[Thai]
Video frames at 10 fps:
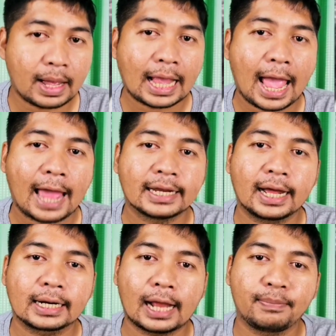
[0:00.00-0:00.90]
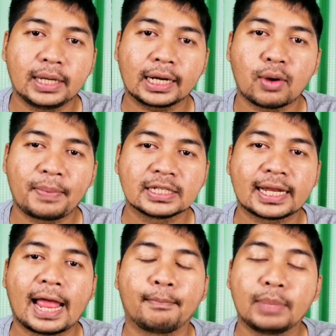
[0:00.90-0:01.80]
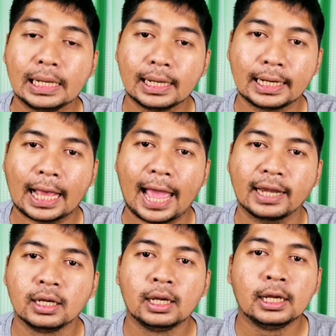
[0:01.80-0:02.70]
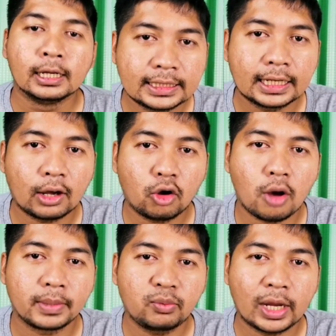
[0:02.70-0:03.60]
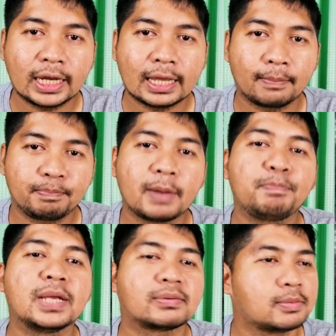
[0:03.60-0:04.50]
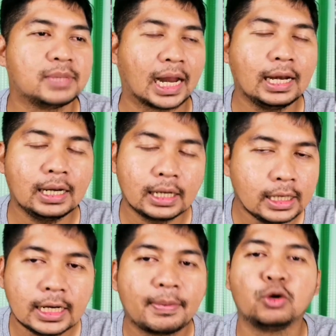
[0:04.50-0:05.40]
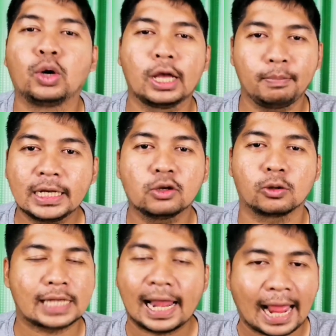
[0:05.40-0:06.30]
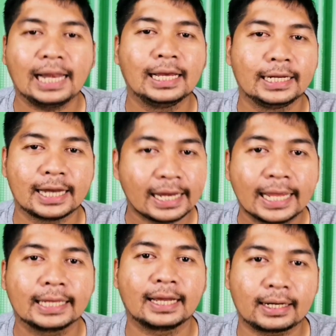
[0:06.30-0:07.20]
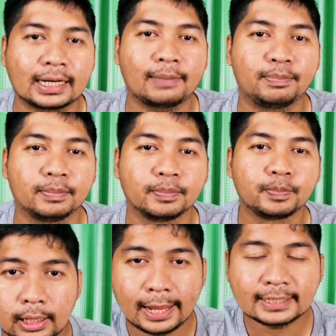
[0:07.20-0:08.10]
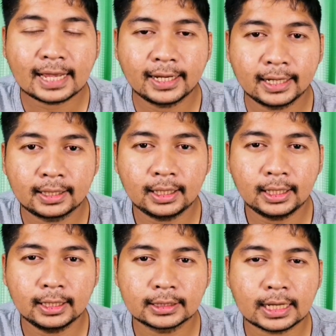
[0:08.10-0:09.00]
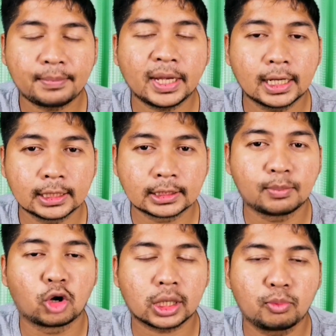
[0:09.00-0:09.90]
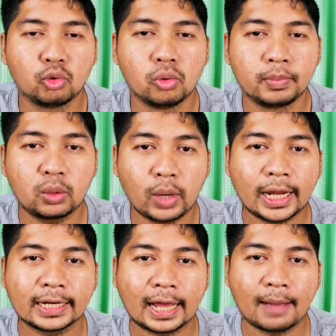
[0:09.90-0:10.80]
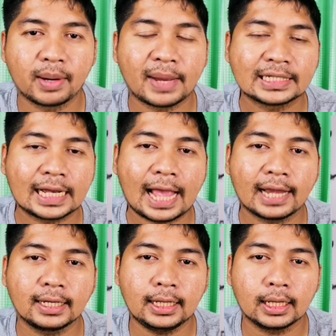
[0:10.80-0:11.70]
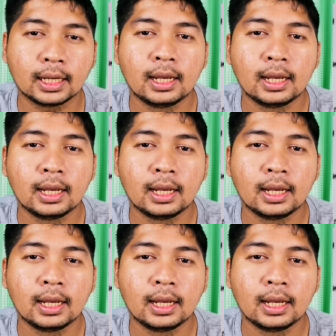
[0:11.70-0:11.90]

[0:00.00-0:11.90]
พอากาศนะครับเรียกได้ว่าเป็นสนามบินเลยละกันจริงๆแล้วเกาะมิดเวย์เนี่ยมันเปรียบเสมือนเรือบรรทุกเครื่องบินของสหรัฐเลยนั่นเองนะครับและสาเหตุที่จะทำให้เกิดสมรภูมิมิดเวย์นะครับมันมาจากการที่